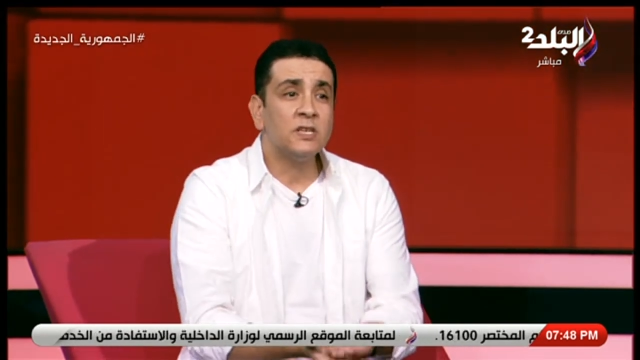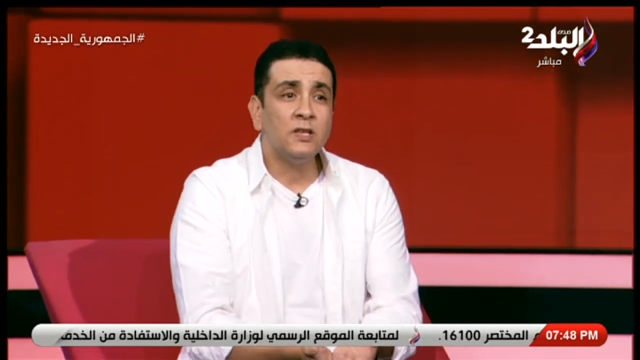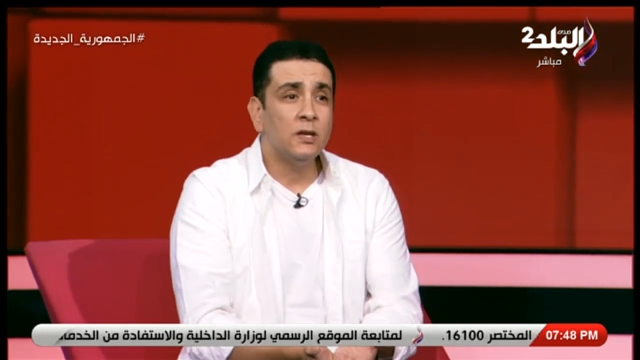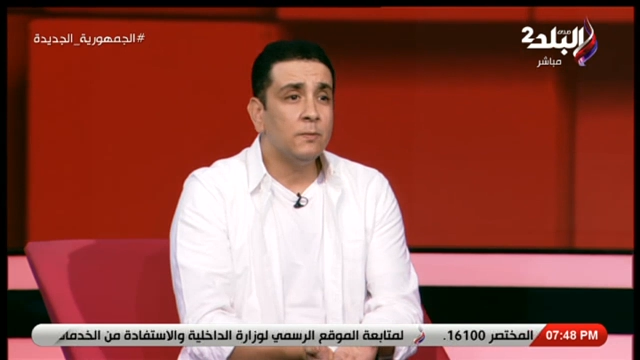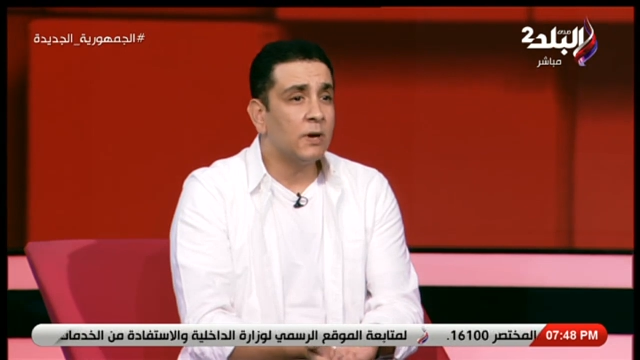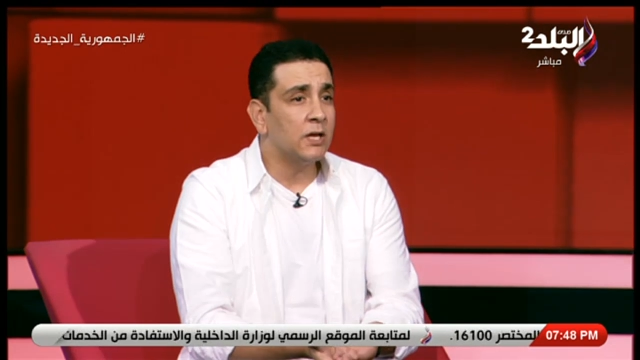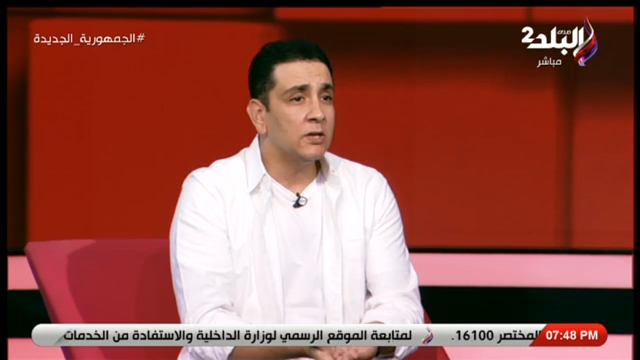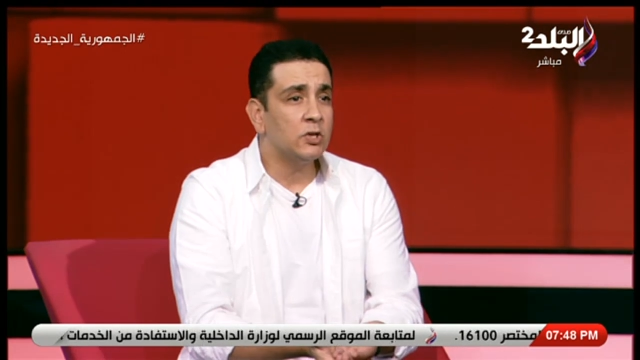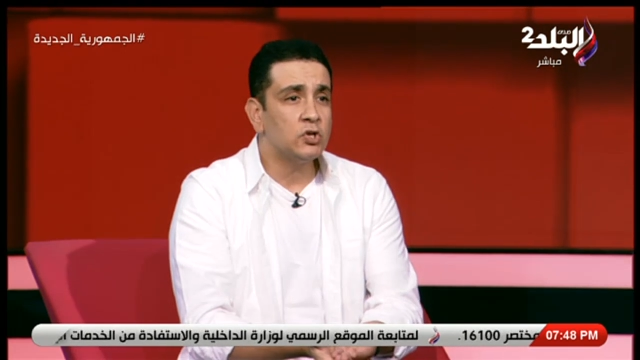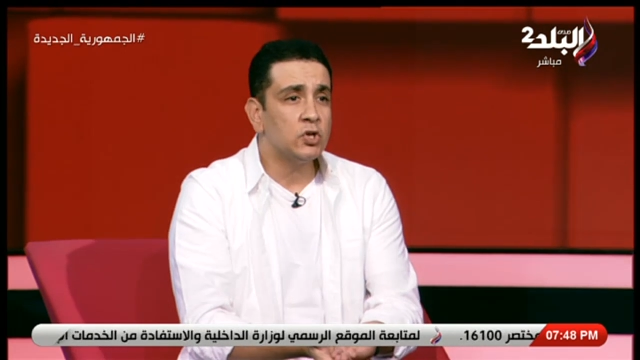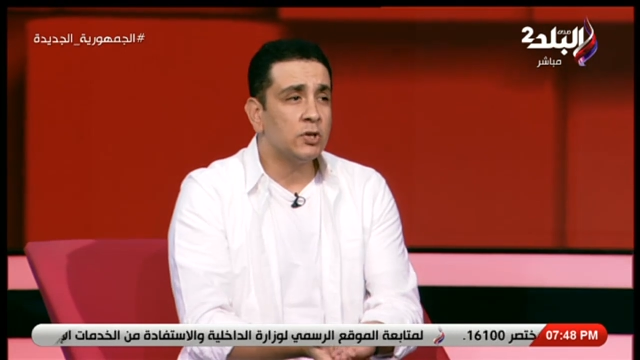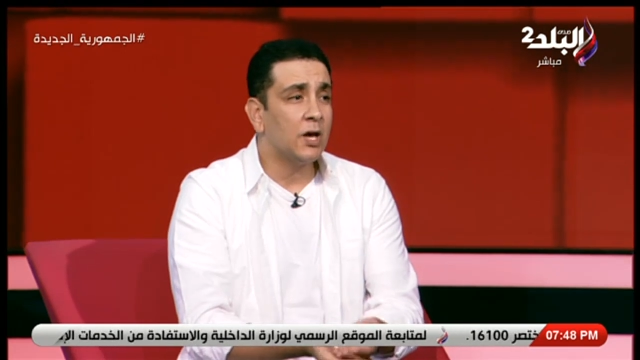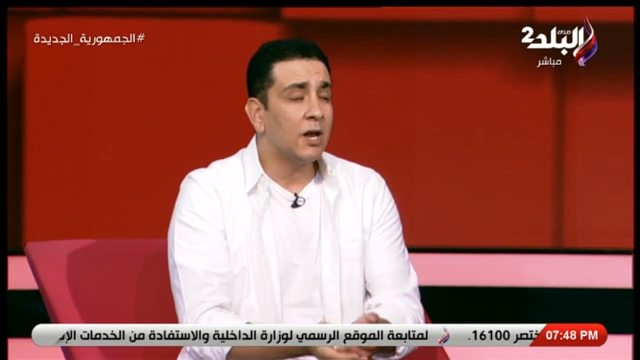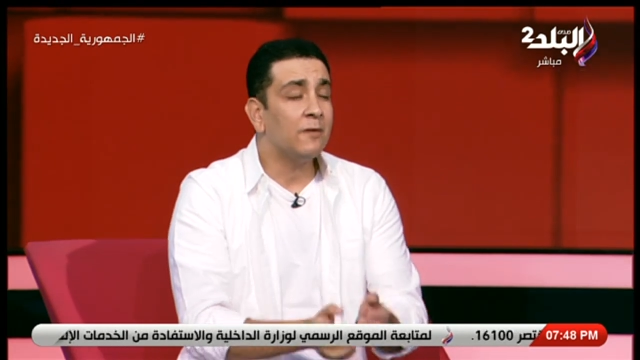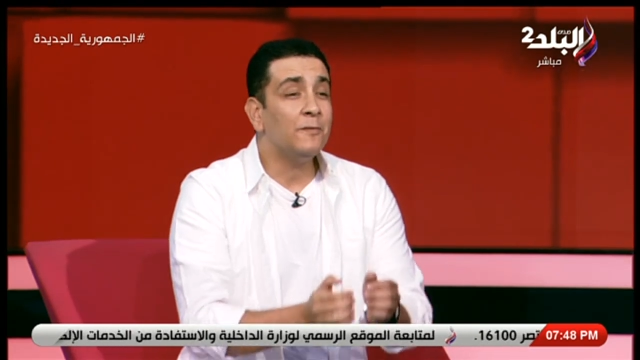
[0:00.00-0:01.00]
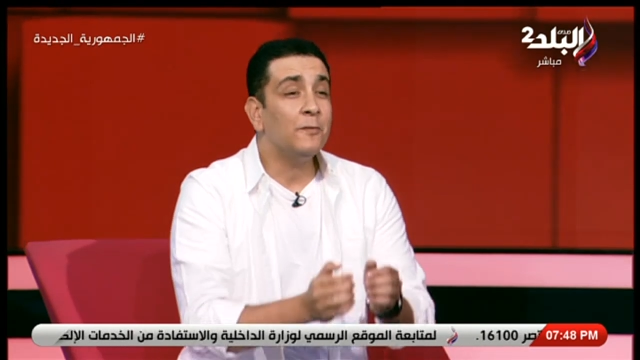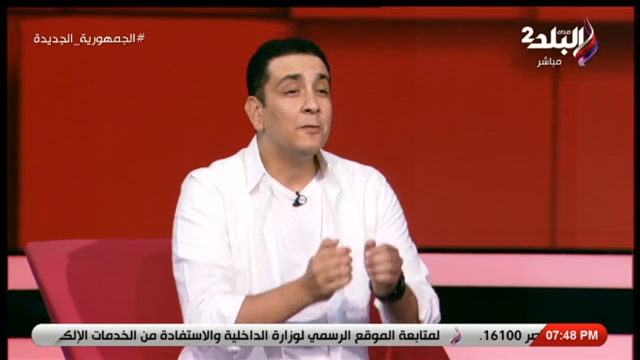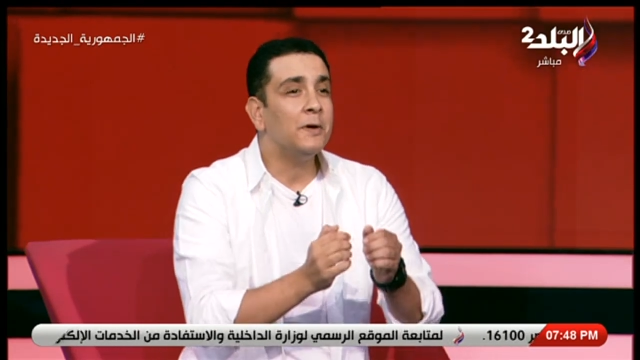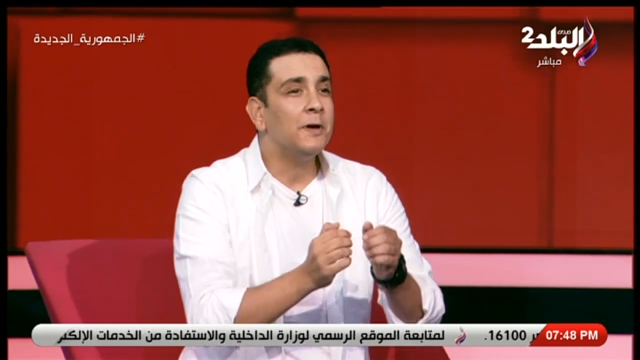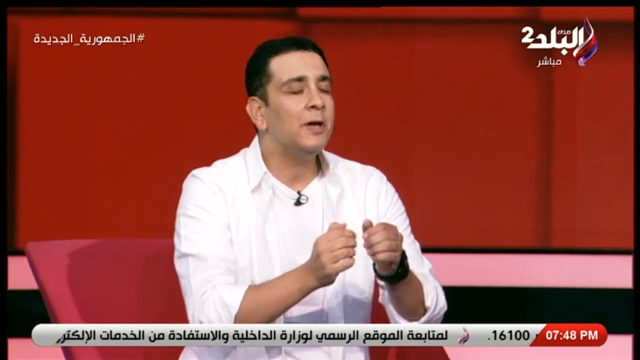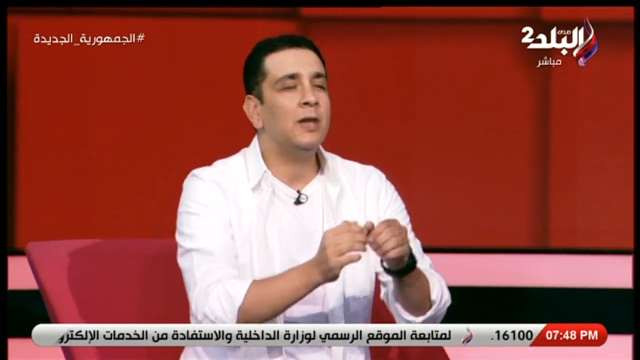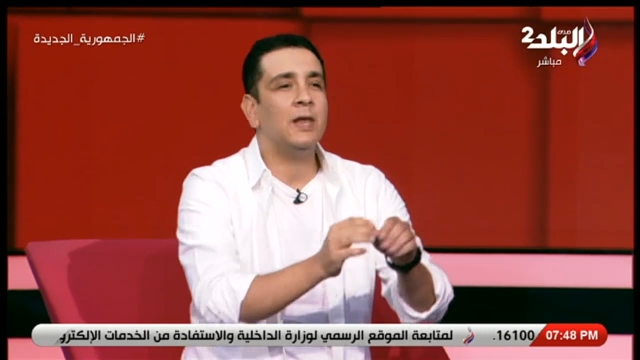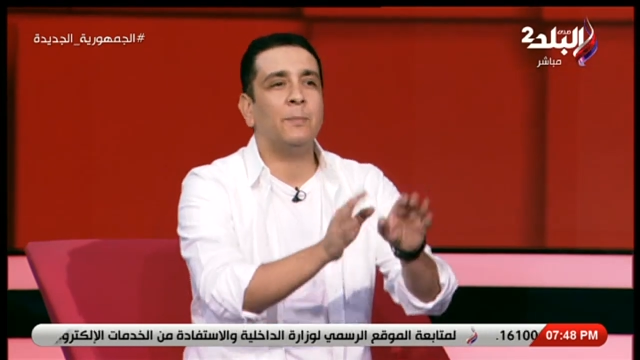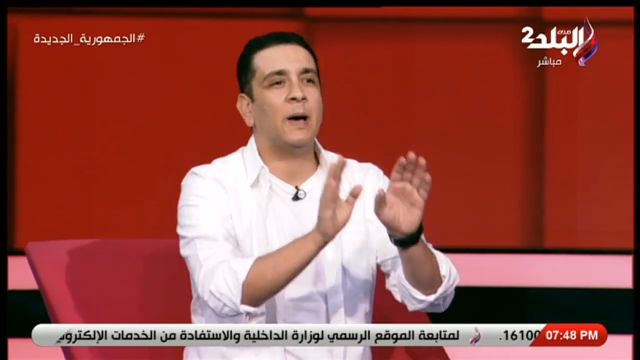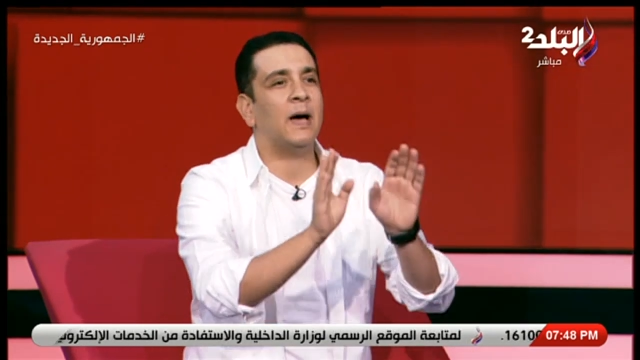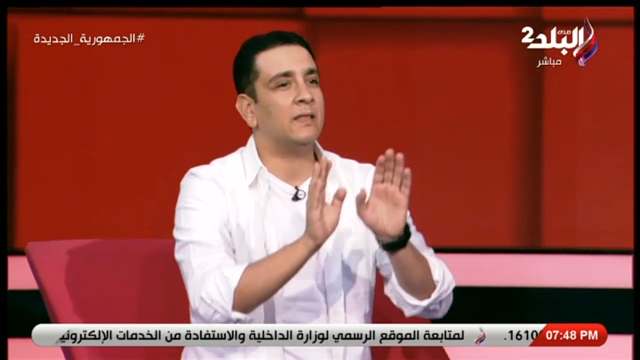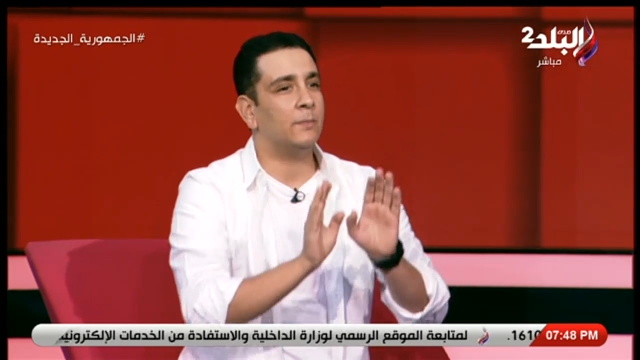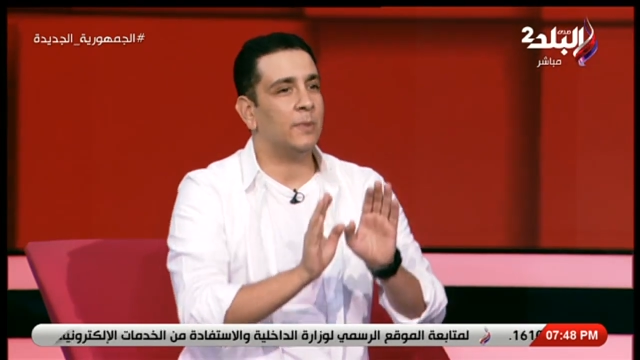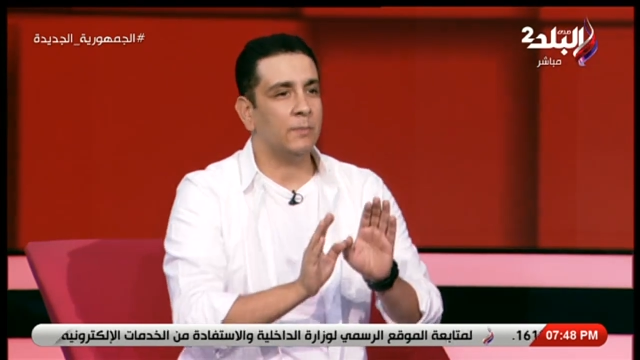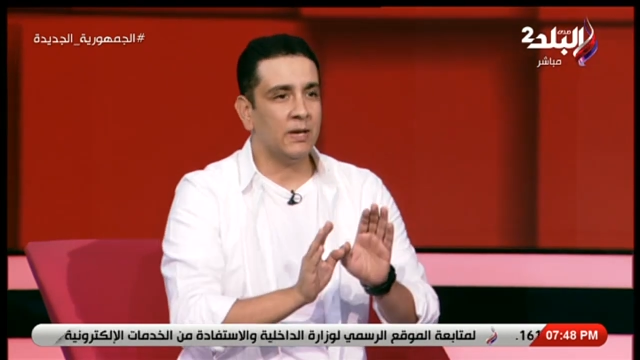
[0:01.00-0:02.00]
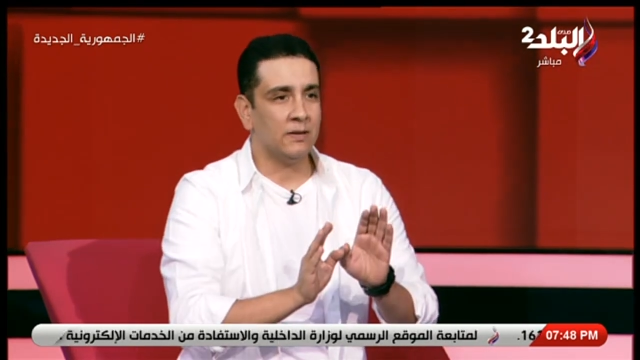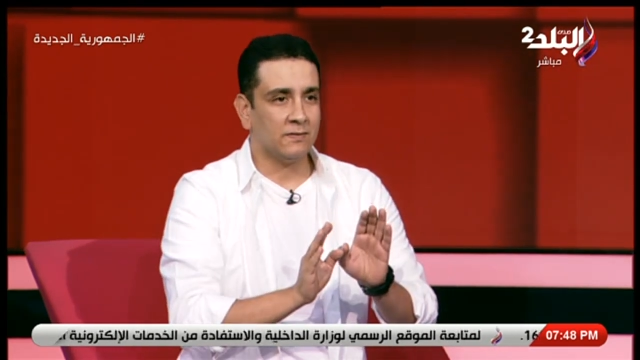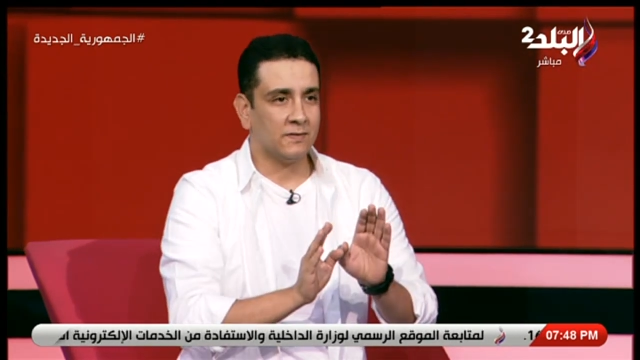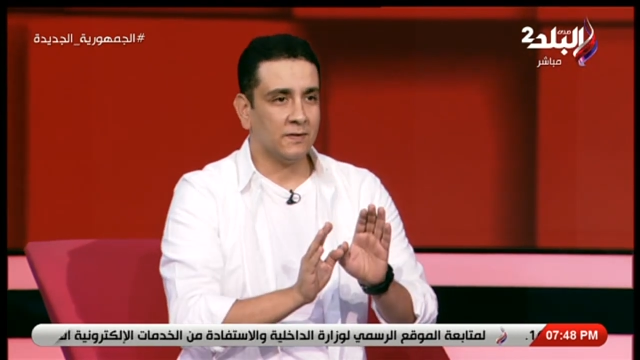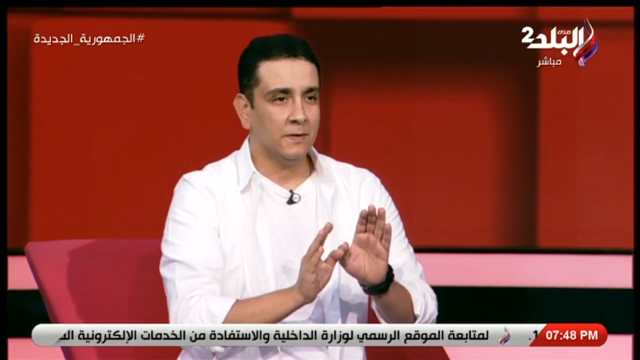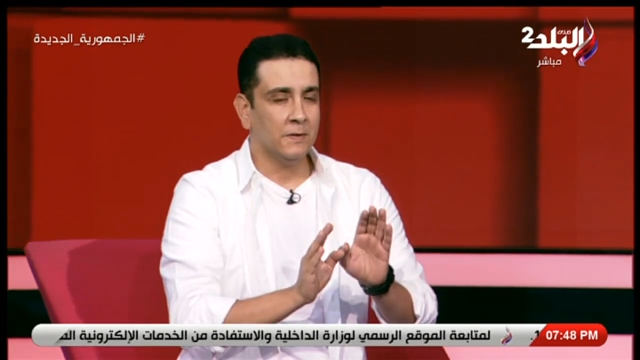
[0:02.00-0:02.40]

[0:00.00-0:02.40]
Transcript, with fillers: كتير ما كانتش تعرفه الا بعد ما مات